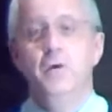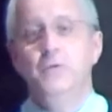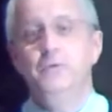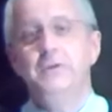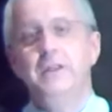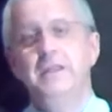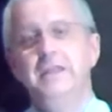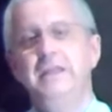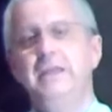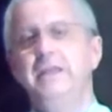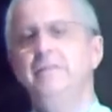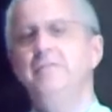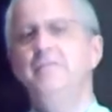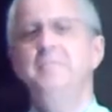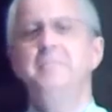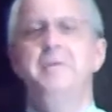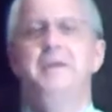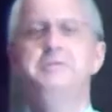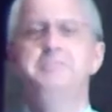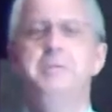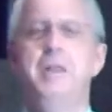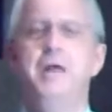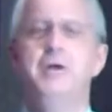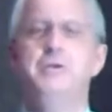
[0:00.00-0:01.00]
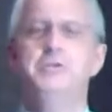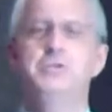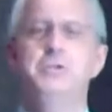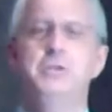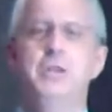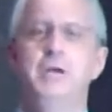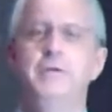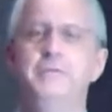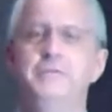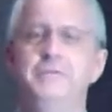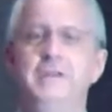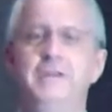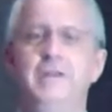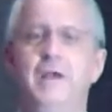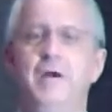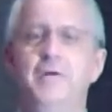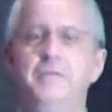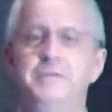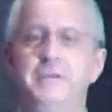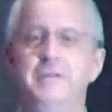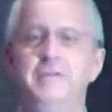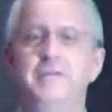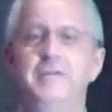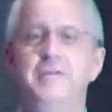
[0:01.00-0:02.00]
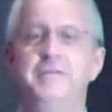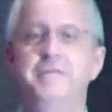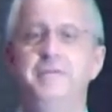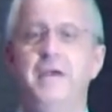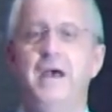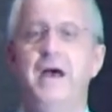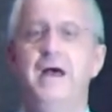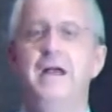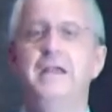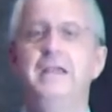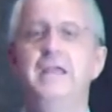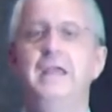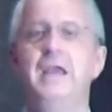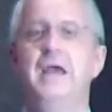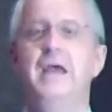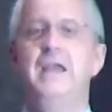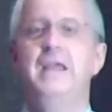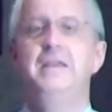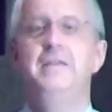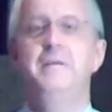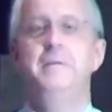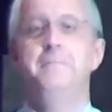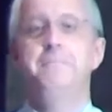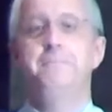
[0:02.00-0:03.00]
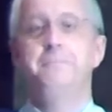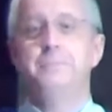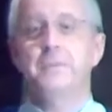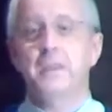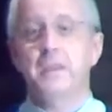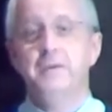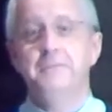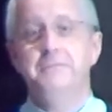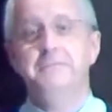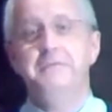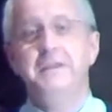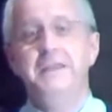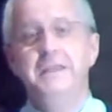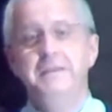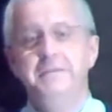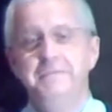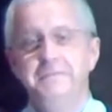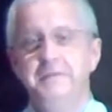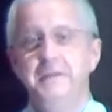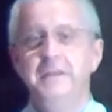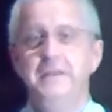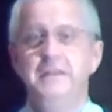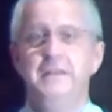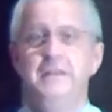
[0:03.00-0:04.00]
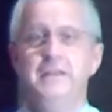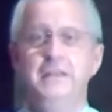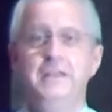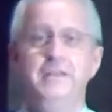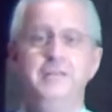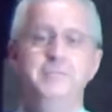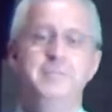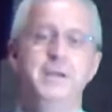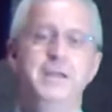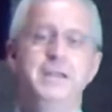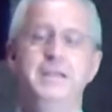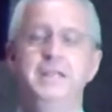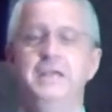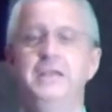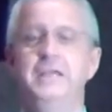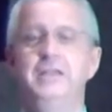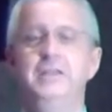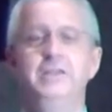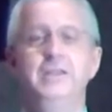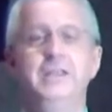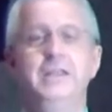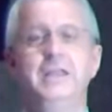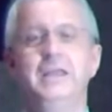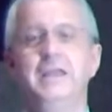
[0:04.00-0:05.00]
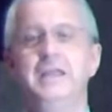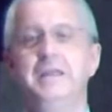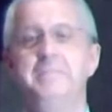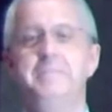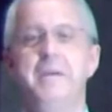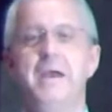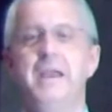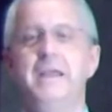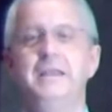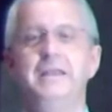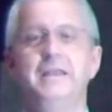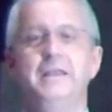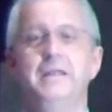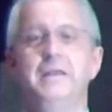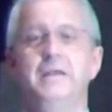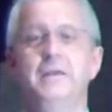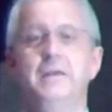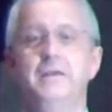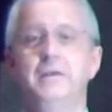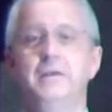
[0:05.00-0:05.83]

Und er geht zum Beispiel auch schon auf, die, auf diese Frage ein, wie finde ich meine richtige Gemeinde?